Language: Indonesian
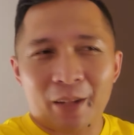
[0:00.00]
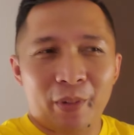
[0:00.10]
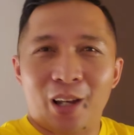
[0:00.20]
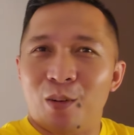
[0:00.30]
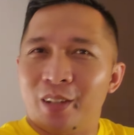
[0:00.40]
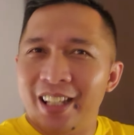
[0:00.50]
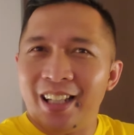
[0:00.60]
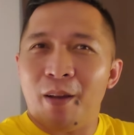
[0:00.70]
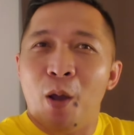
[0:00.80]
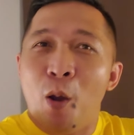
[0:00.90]
Tapi kalau
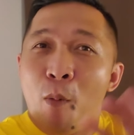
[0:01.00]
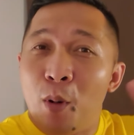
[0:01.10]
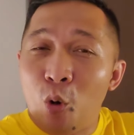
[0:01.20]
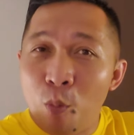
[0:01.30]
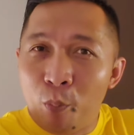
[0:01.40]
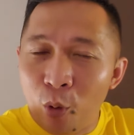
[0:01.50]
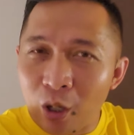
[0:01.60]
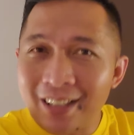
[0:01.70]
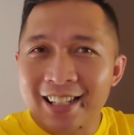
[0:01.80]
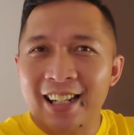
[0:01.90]
kita
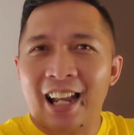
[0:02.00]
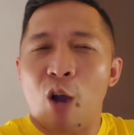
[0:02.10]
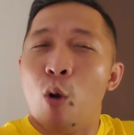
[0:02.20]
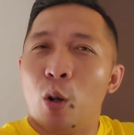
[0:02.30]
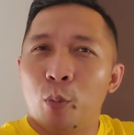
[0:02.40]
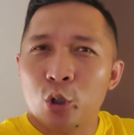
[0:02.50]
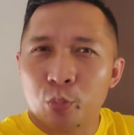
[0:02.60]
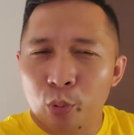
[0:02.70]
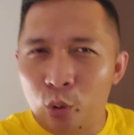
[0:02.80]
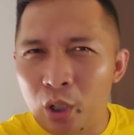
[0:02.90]
mengumpulkan sedekah walaupun
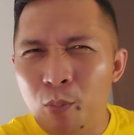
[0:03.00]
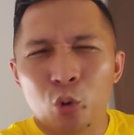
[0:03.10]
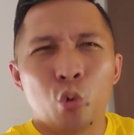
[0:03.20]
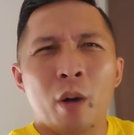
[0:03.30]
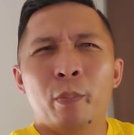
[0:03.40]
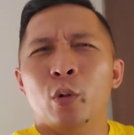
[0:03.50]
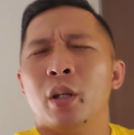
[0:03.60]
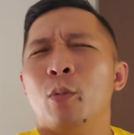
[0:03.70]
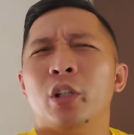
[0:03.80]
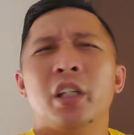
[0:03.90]
10 ribu, 20
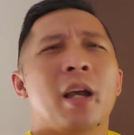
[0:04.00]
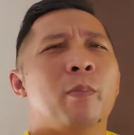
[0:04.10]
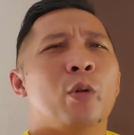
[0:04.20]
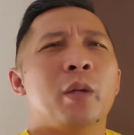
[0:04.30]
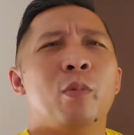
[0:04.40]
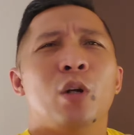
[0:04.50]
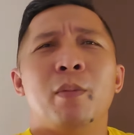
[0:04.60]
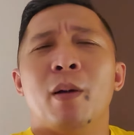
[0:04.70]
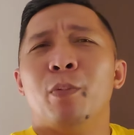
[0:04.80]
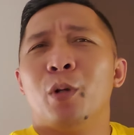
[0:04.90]
ribu, 30 ribu,
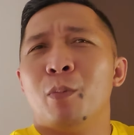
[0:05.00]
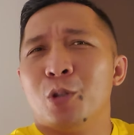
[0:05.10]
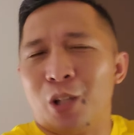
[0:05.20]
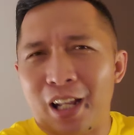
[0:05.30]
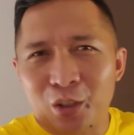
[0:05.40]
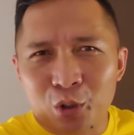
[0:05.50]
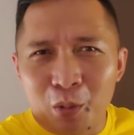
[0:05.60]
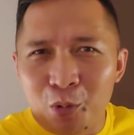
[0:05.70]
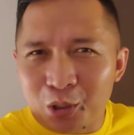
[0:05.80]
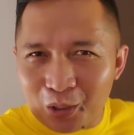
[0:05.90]
50 ribu, 100
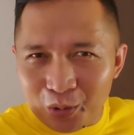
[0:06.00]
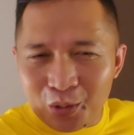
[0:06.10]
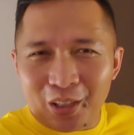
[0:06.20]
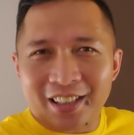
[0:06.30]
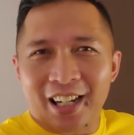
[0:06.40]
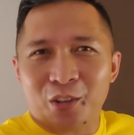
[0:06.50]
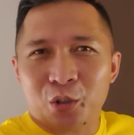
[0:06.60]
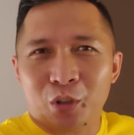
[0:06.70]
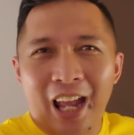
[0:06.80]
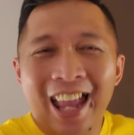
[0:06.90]
ribu, 1 juta, 100
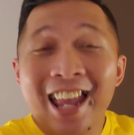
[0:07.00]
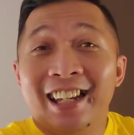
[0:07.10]
juta.